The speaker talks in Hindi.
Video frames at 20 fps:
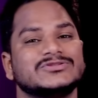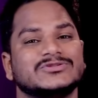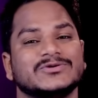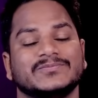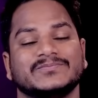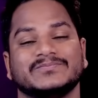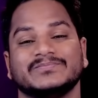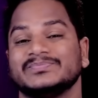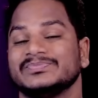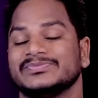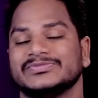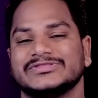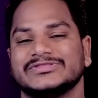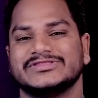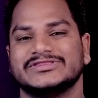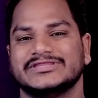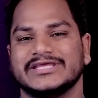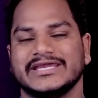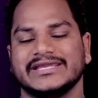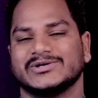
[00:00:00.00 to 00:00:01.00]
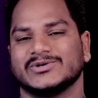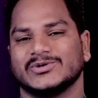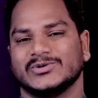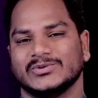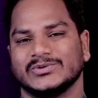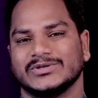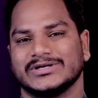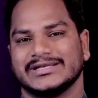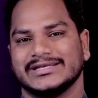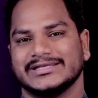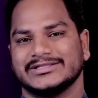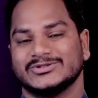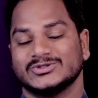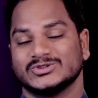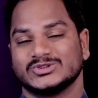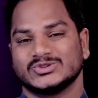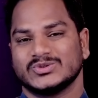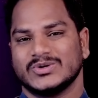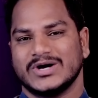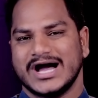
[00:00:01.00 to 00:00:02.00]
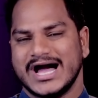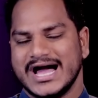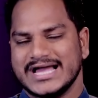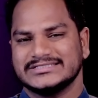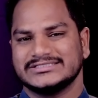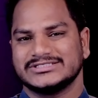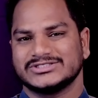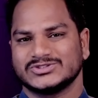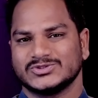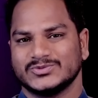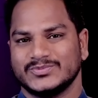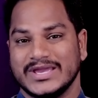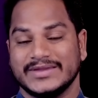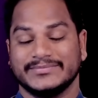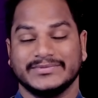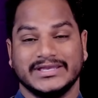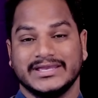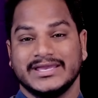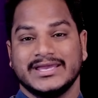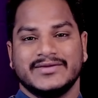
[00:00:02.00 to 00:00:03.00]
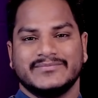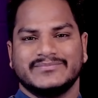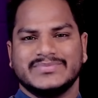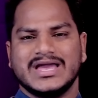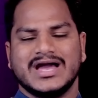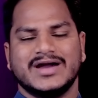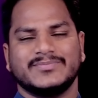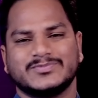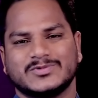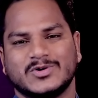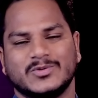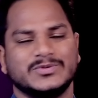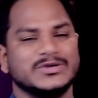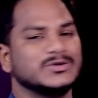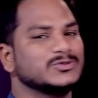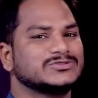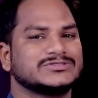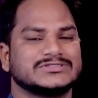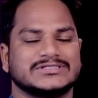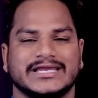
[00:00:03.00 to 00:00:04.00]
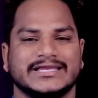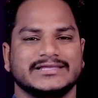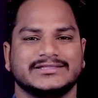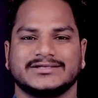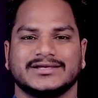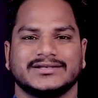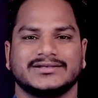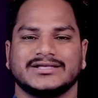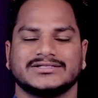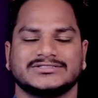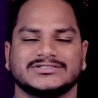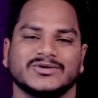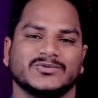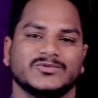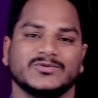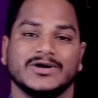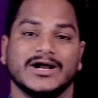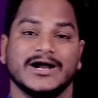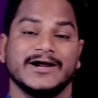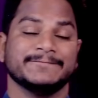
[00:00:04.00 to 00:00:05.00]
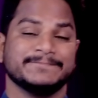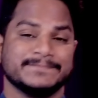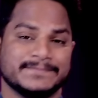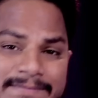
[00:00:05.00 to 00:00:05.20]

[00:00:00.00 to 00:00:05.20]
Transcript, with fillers: तुम देखोगे दोस्तों आज सुबह में मैं आपको भी उत्साहित करना चाहूंगा